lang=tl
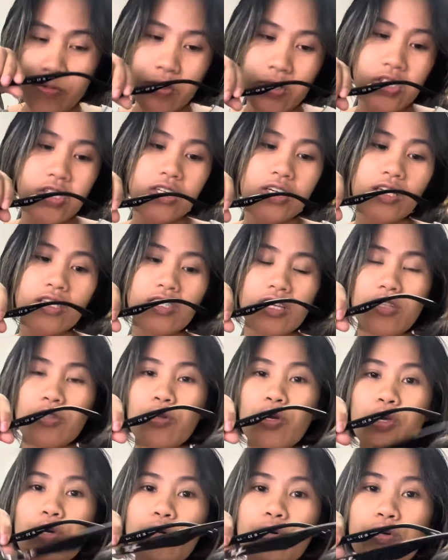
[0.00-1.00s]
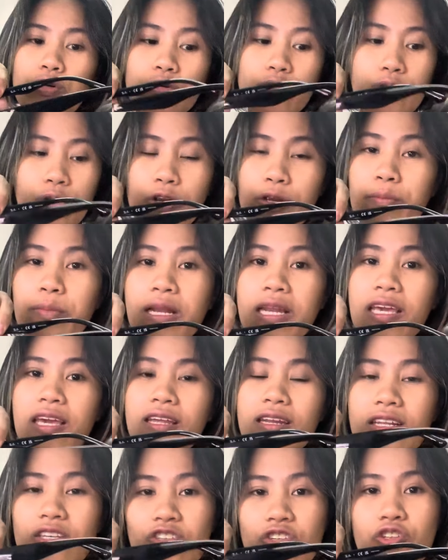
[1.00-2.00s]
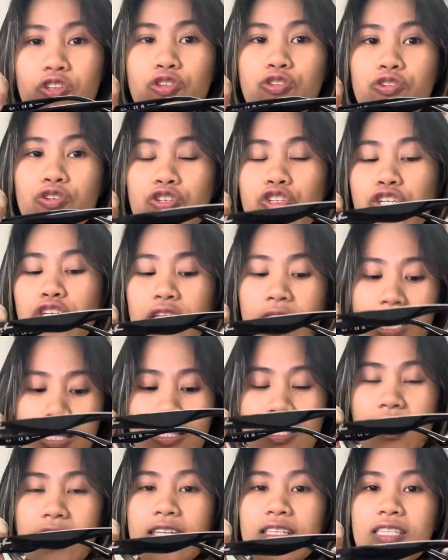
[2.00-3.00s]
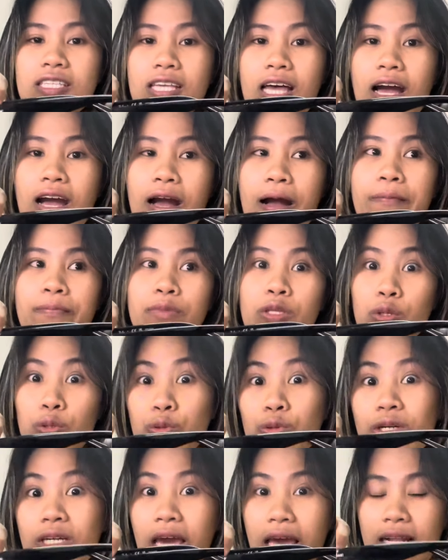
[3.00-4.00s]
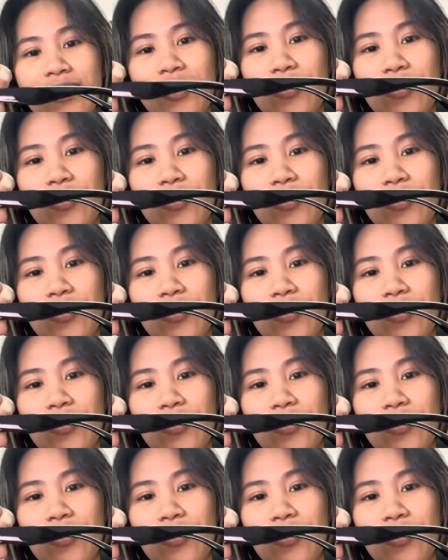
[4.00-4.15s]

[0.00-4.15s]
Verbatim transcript: which is ito yung normally na sinesearch natin sa Google.